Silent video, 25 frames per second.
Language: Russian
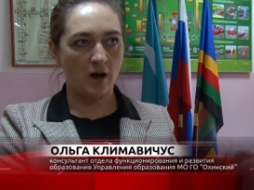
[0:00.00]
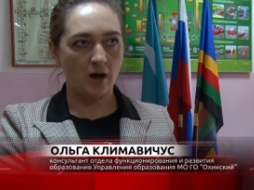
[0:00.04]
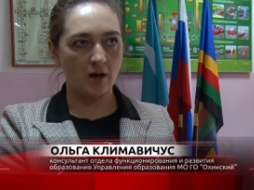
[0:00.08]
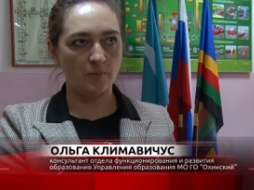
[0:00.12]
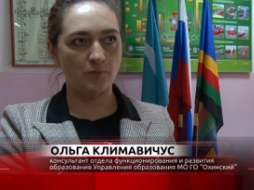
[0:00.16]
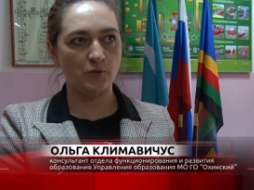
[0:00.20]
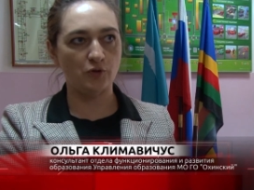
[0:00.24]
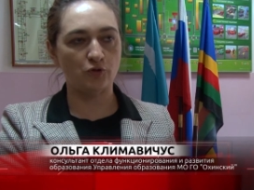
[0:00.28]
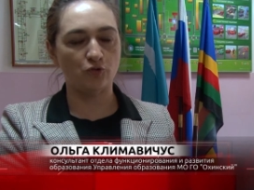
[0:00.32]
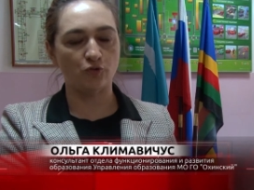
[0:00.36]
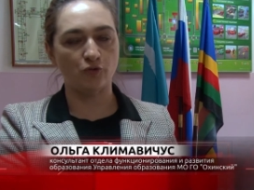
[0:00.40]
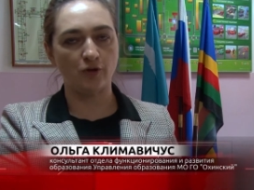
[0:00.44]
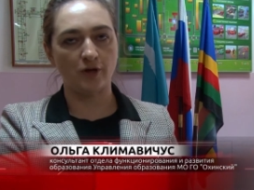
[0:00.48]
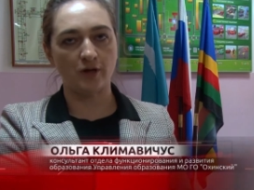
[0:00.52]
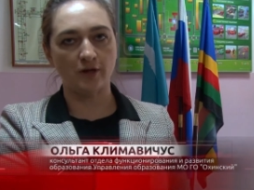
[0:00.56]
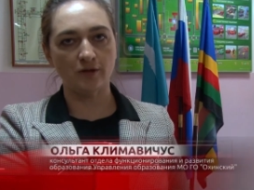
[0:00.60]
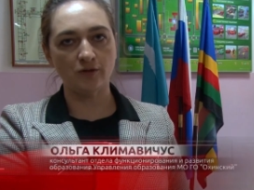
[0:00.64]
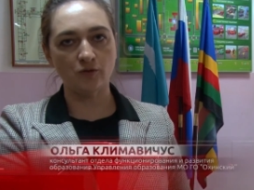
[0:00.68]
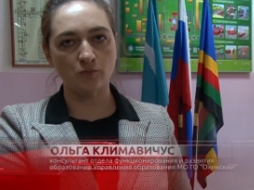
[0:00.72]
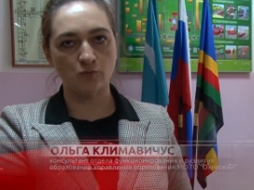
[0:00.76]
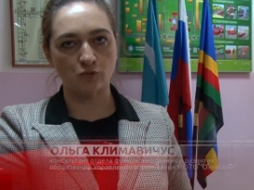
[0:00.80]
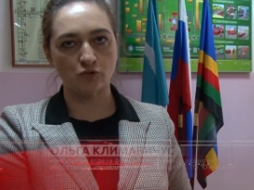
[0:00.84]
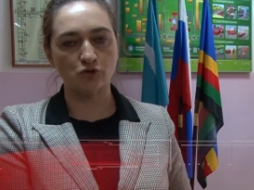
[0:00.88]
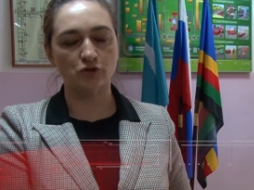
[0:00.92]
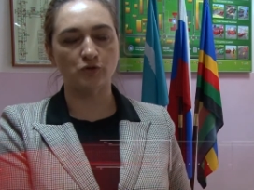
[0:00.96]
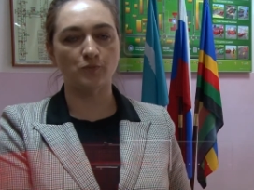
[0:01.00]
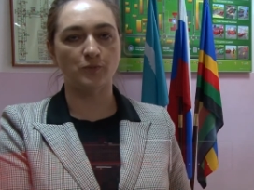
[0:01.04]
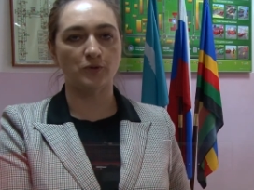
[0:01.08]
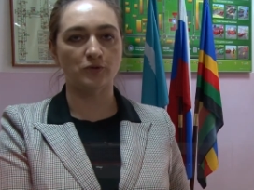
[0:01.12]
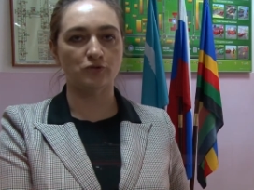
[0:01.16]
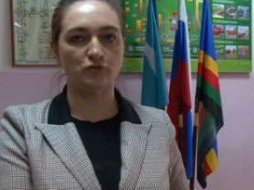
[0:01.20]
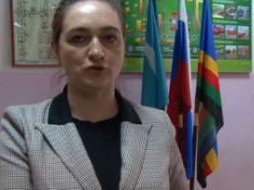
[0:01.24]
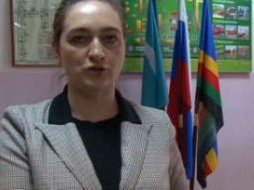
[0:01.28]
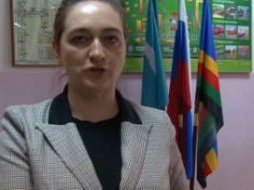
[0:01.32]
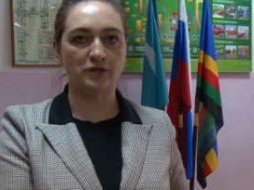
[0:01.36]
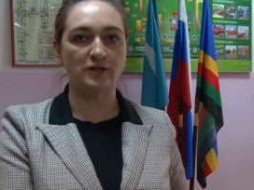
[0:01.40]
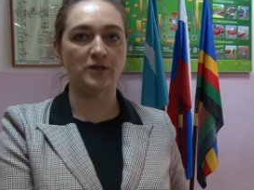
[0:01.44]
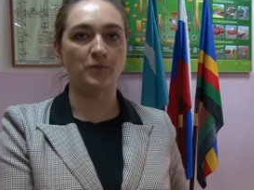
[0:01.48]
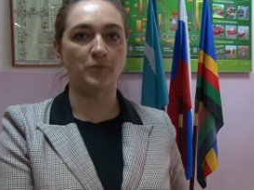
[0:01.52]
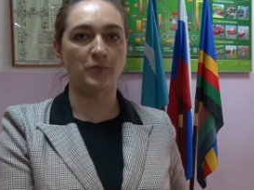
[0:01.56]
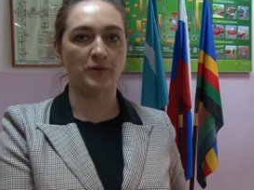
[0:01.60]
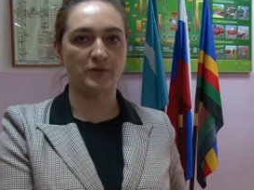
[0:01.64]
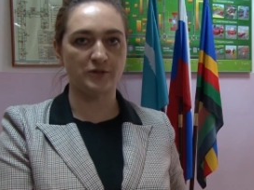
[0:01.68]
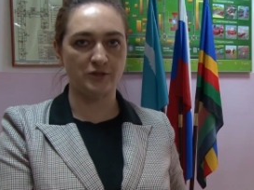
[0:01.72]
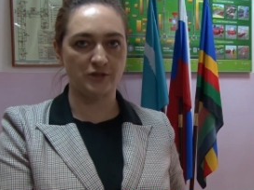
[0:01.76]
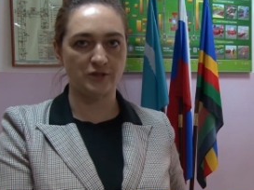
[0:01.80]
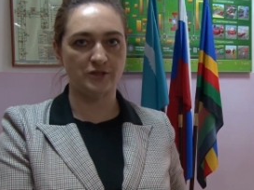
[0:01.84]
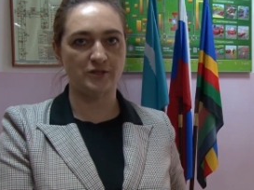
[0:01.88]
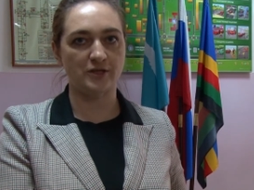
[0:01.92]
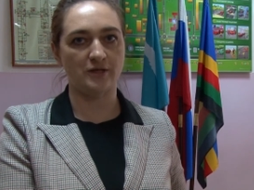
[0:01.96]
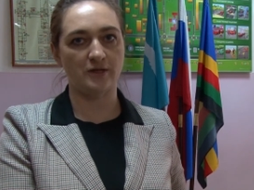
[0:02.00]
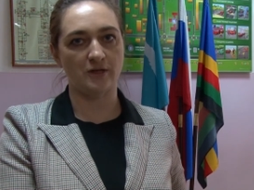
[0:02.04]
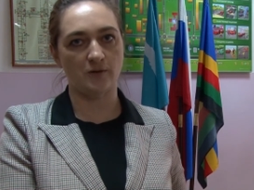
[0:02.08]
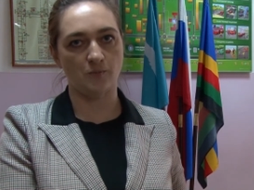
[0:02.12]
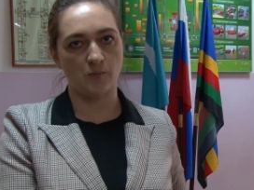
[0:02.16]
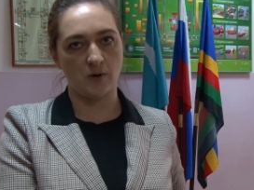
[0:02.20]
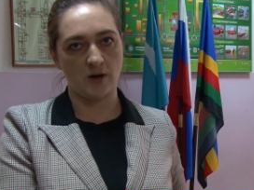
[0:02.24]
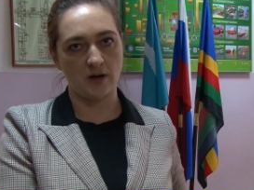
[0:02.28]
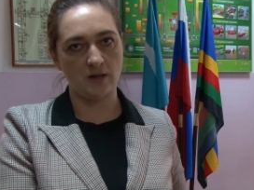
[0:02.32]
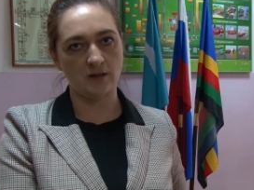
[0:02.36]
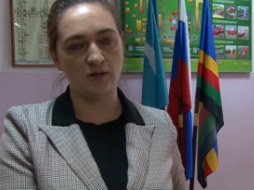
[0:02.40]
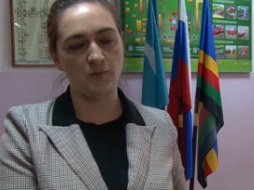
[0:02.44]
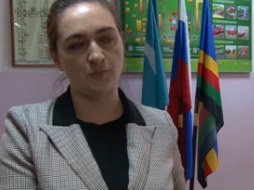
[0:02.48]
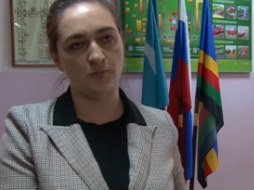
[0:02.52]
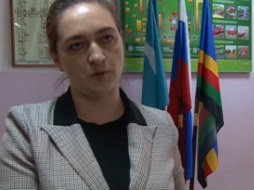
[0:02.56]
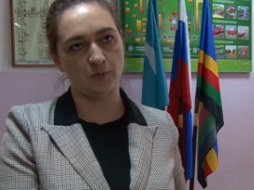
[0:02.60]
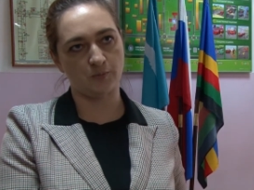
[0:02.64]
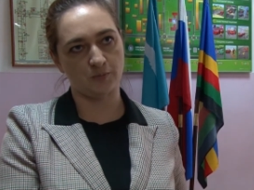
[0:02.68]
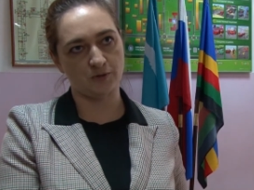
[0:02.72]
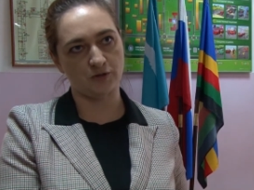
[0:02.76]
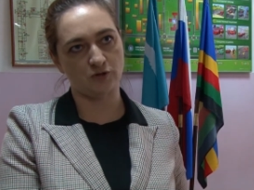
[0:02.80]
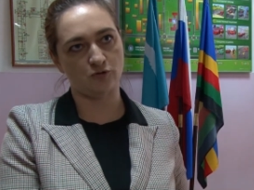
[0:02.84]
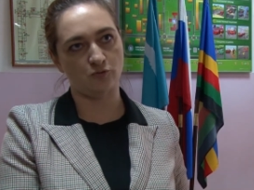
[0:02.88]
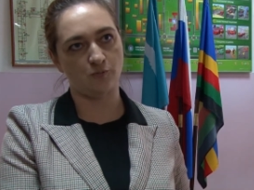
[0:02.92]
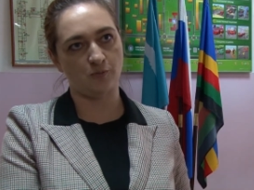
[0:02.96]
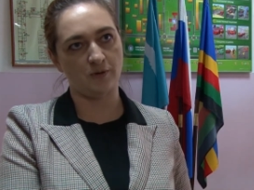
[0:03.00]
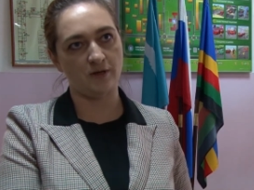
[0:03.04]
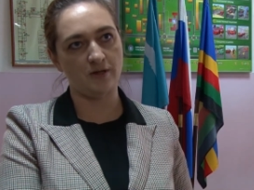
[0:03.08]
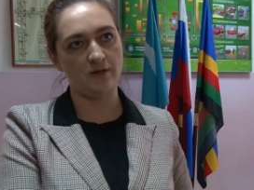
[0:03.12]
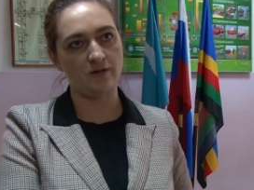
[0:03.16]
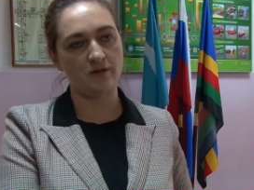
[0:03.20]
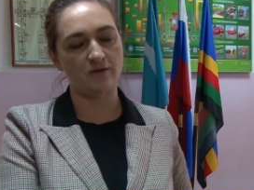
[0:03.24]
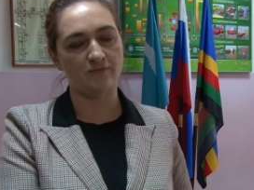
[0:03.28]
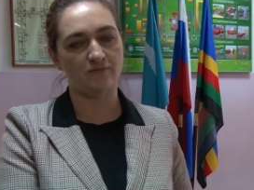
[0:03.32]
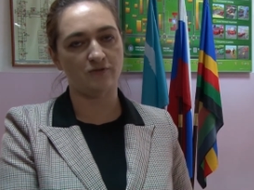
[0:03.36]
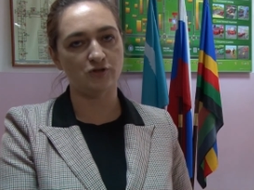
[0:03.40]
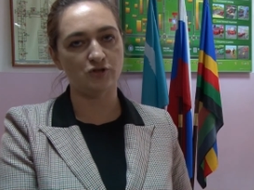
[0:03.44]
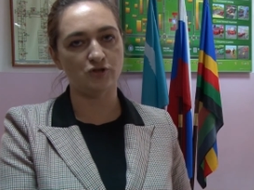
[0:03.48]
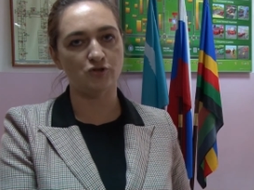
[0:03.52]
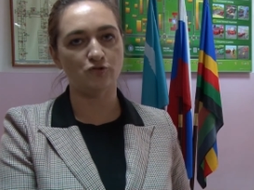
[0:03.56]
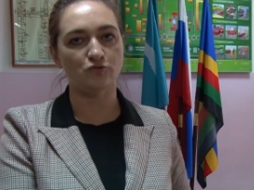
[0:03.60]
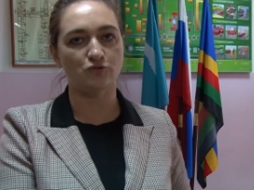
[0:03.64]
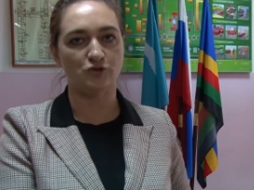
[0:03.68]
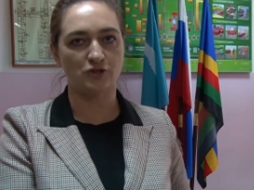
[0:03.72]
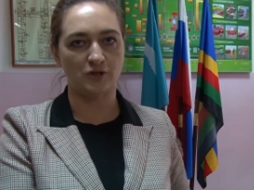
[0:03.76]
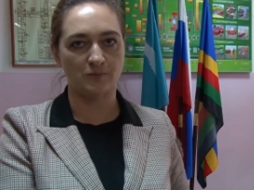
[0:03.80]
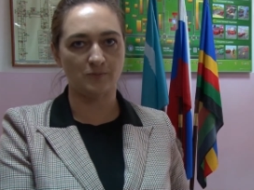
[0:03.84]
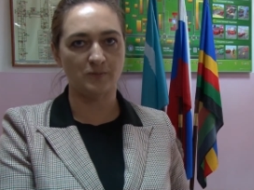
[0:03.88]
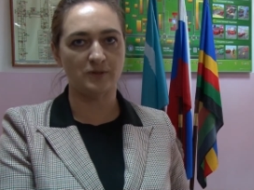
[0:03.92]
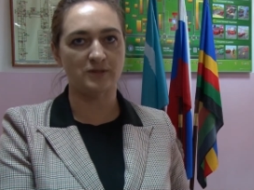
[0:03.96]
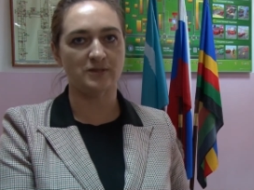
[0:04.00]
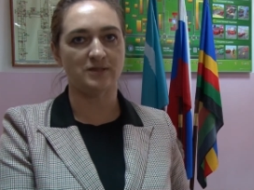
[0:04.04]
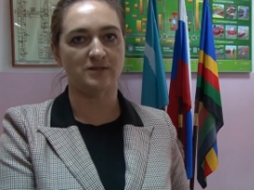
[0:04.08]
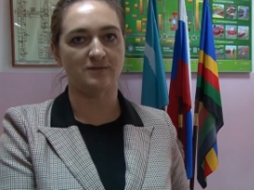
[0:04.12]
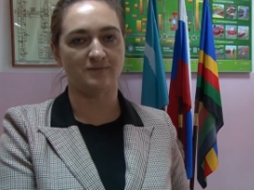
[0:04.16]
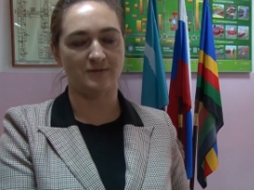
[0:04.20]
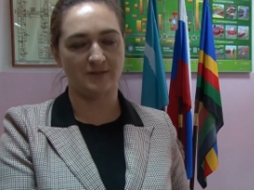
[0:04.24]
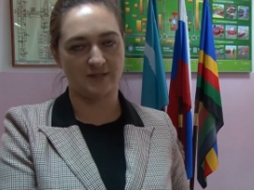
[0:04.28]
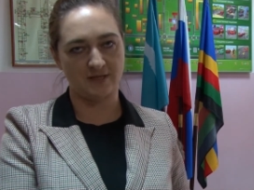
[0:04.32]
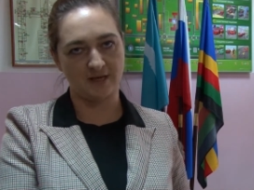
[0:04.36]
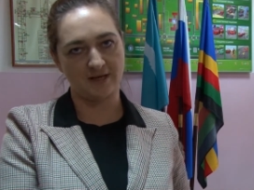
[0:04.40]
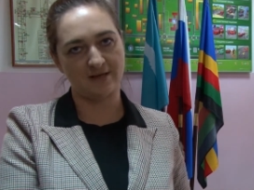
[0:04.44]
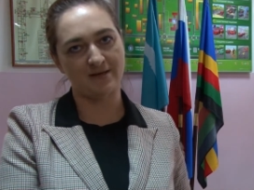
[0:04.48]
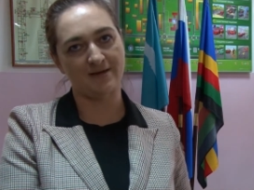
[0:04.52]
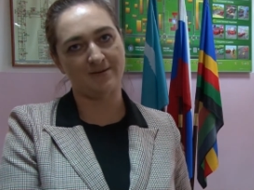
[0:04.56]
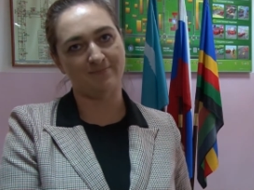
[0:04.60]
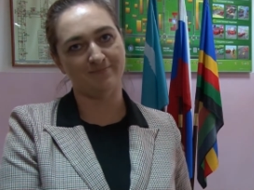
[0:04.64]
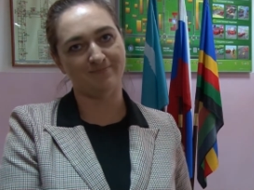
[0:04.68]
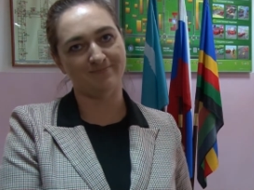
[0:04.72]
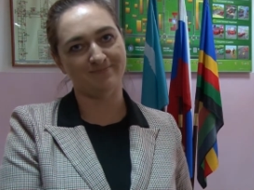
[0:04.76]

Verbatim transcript: абитуриент может получить дополнительные баллы при поступлении в высшее учебное заведение.